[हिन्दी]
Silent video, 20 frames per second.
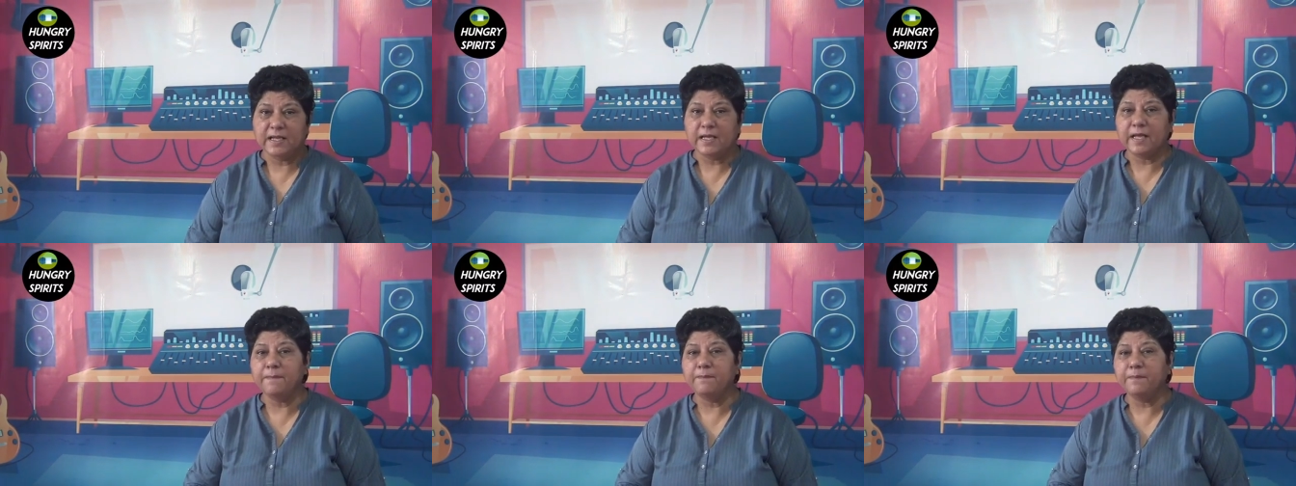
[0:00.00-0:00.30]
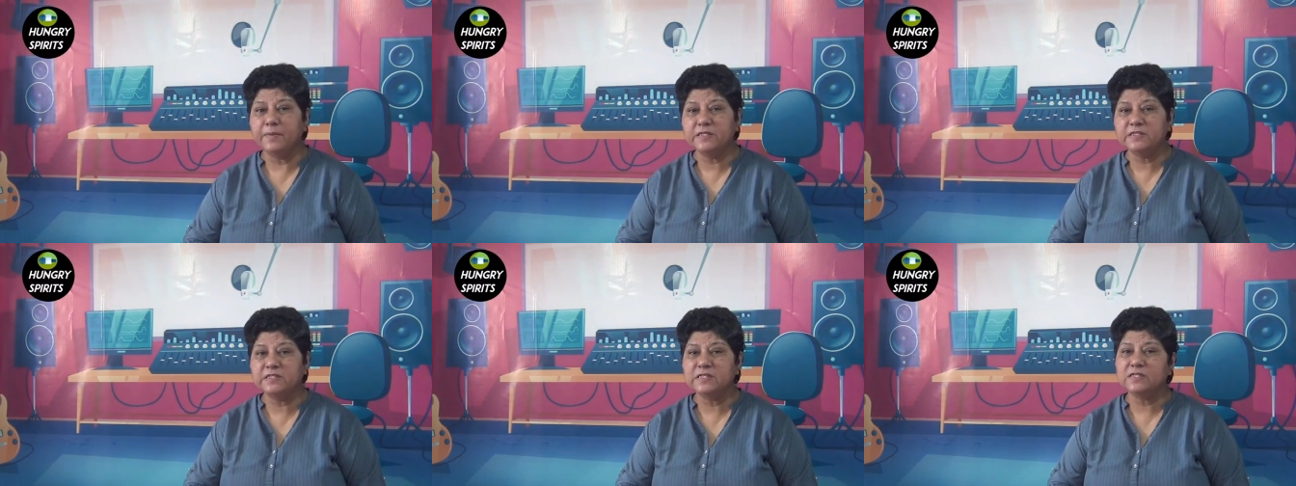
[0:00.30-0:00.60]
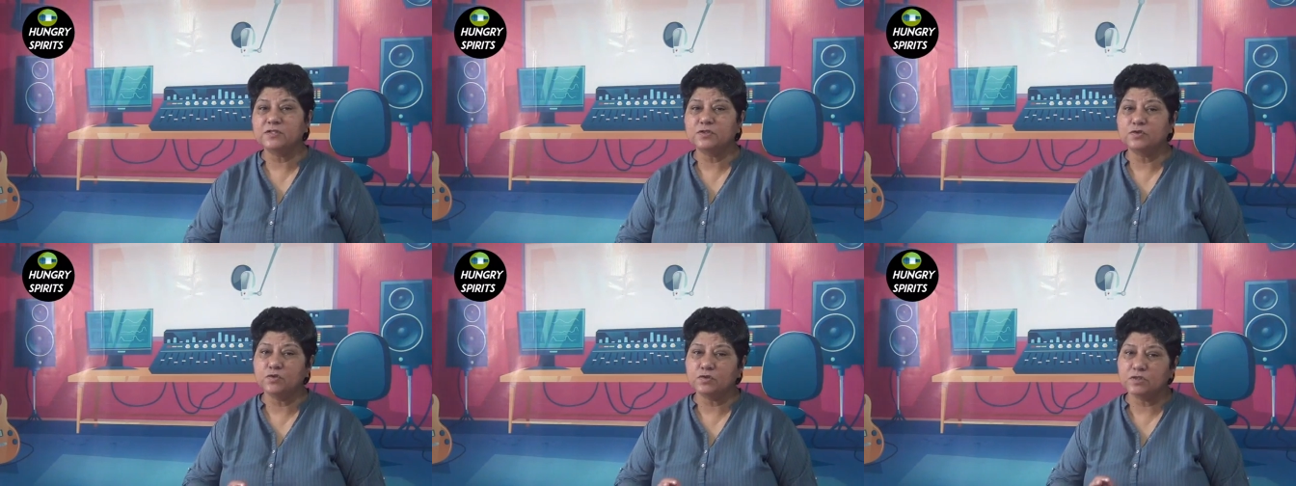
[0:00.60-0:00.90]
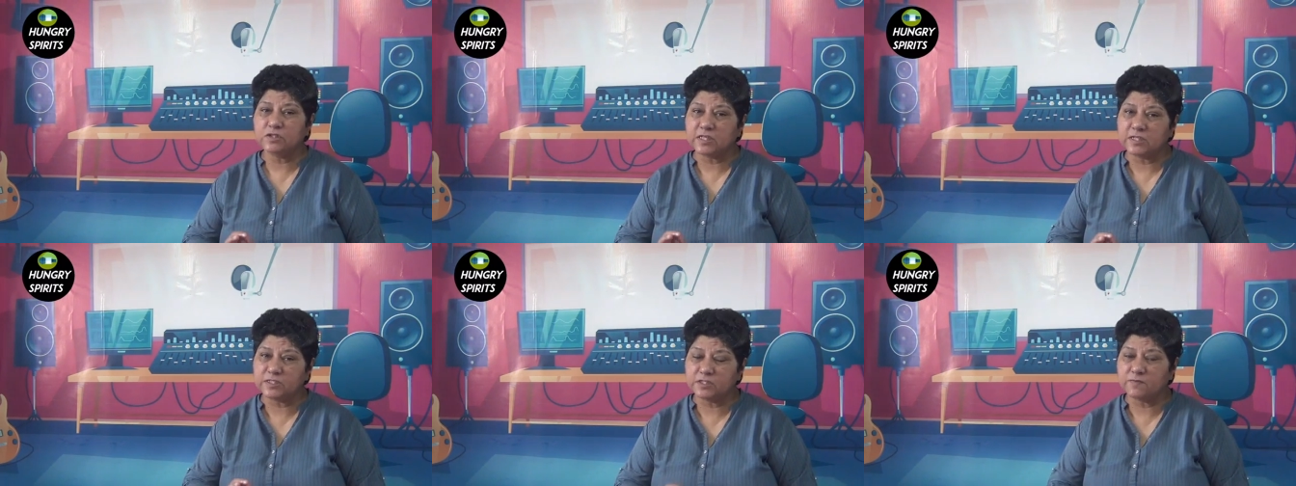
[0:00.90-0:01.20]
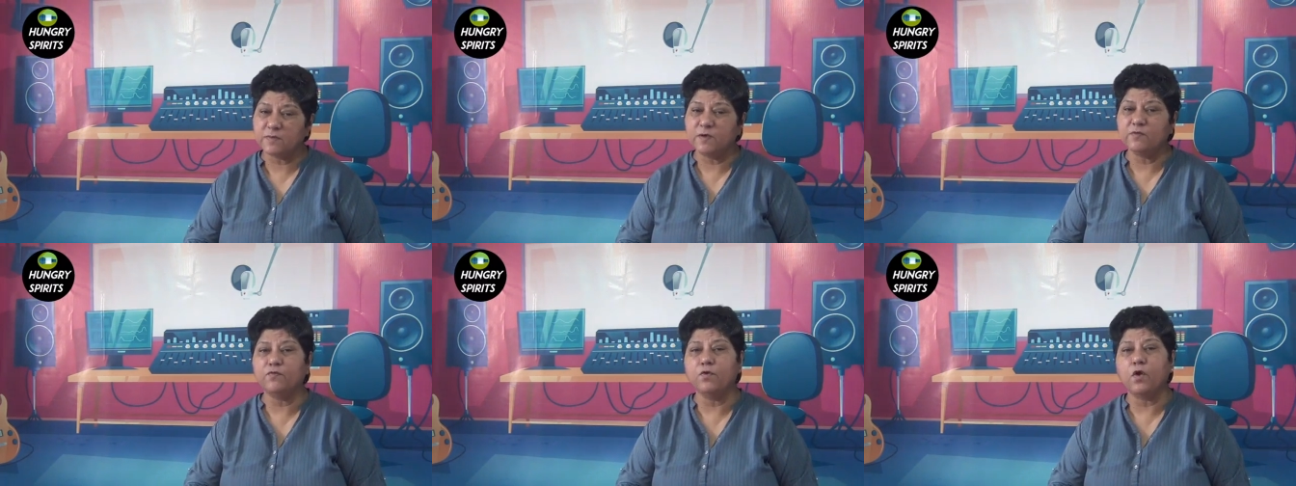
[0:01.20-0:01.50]
ये बिजनेस तो सच
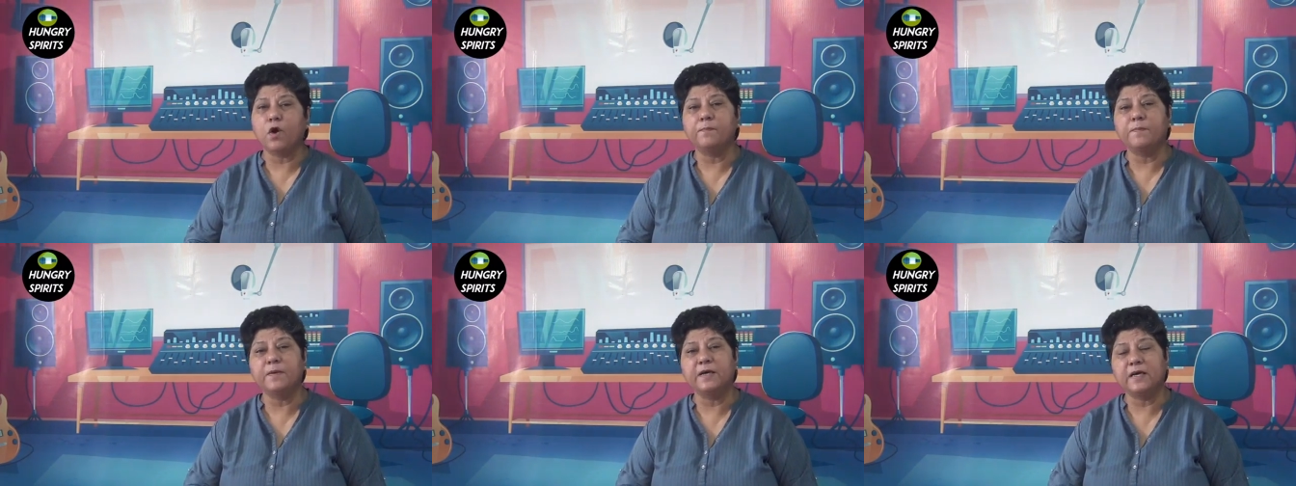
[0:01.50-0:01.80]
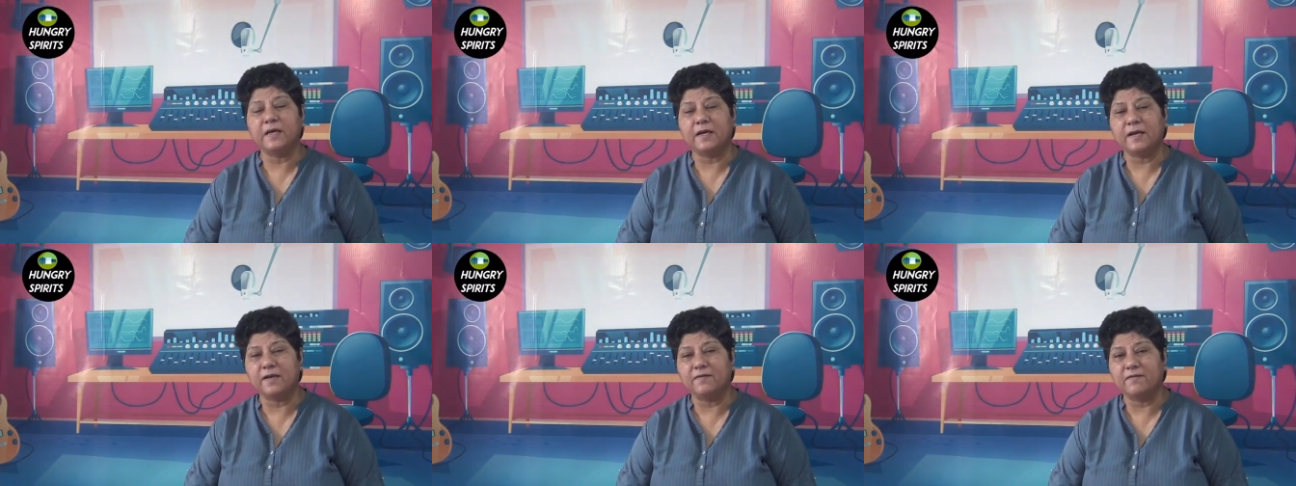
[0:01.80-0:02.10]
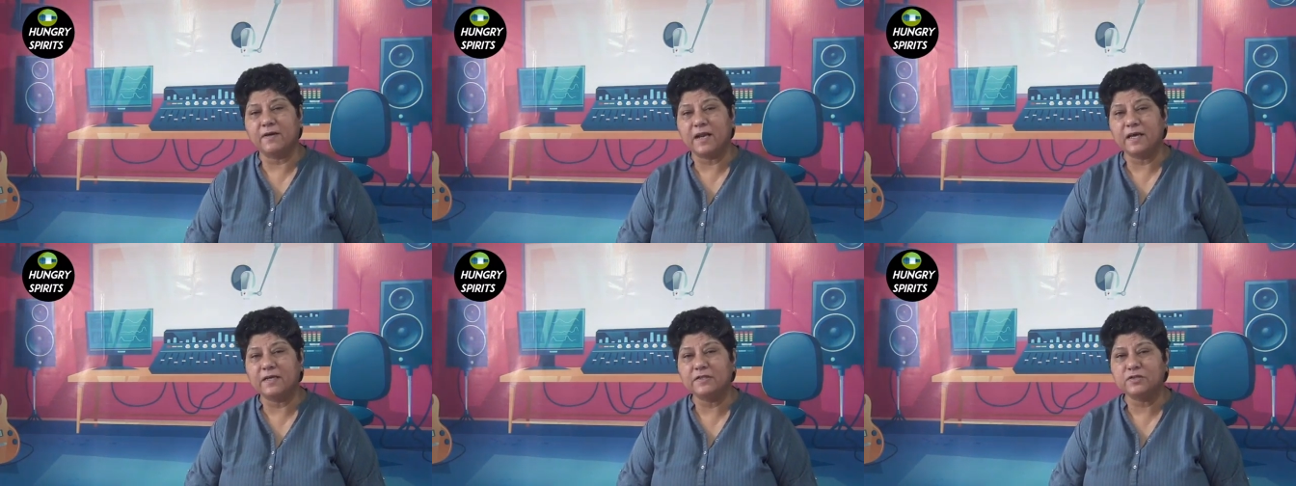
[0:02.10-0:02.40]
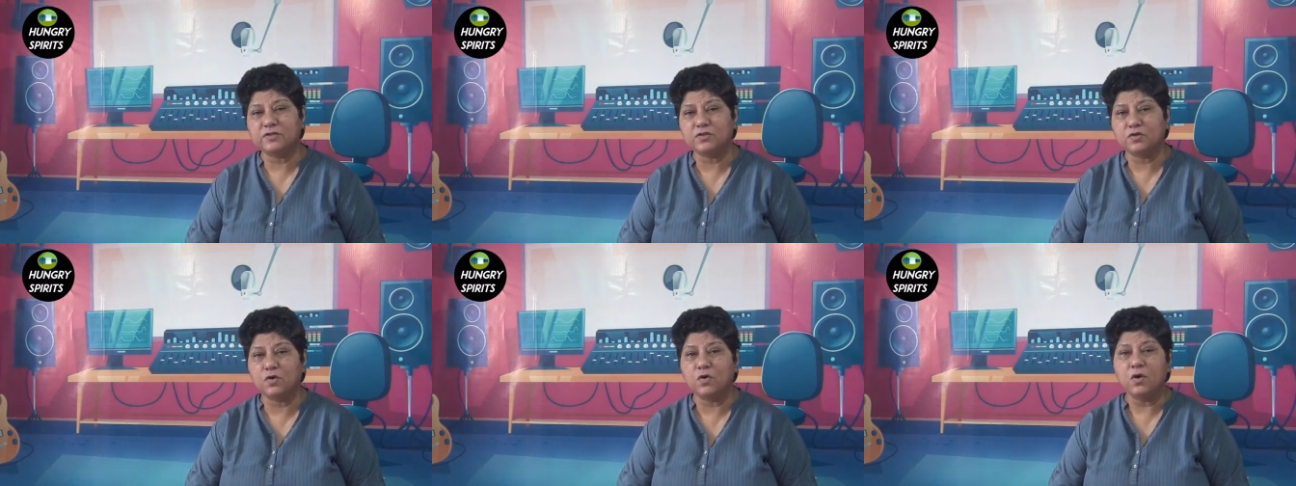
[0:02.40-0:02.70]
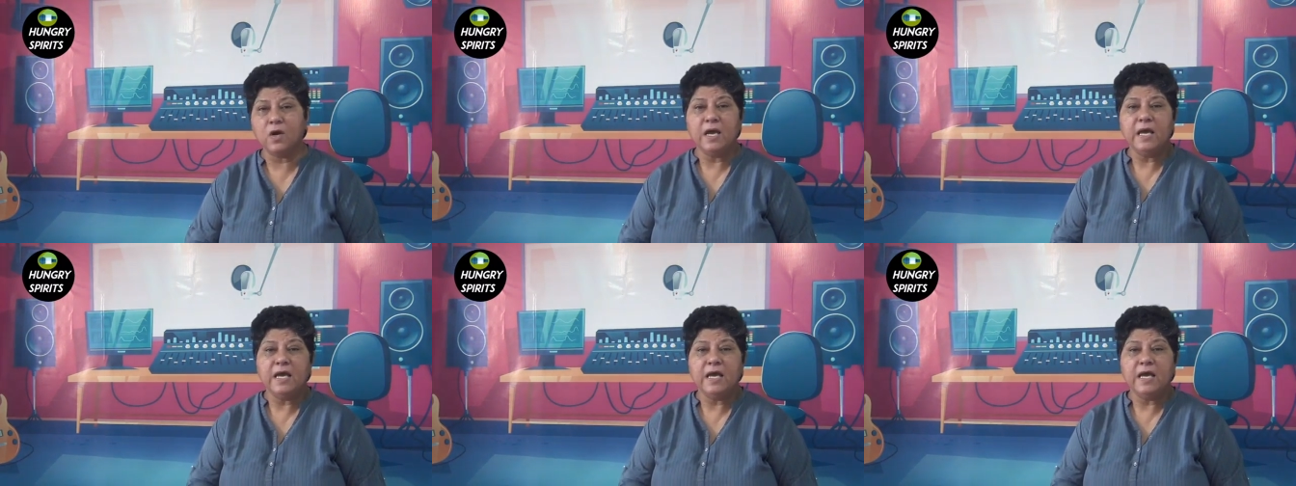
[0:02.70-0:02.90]
में फ्लॉप ही करने वाला है जिसको